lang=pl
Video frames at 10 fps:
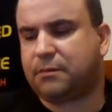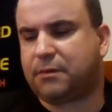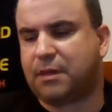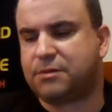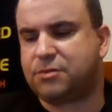
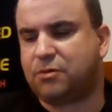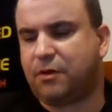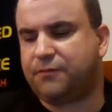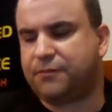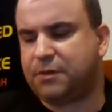ten
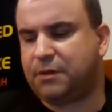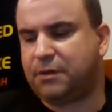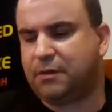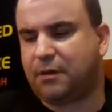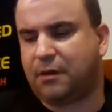
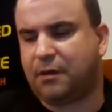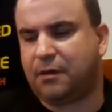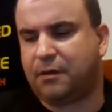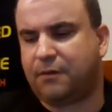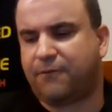cudowny
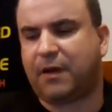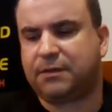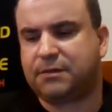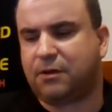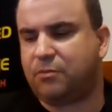e,
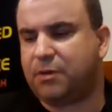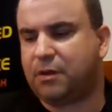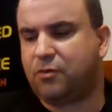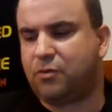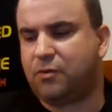fakt
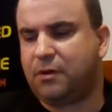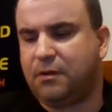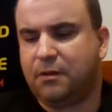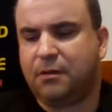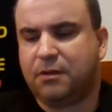obiegł
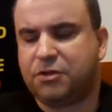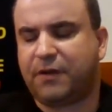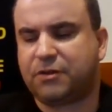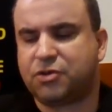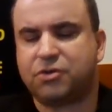
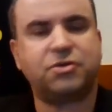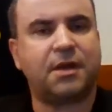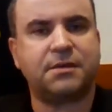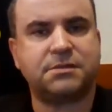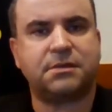świat
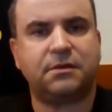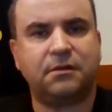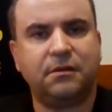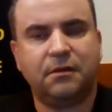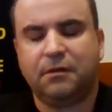chrześcijański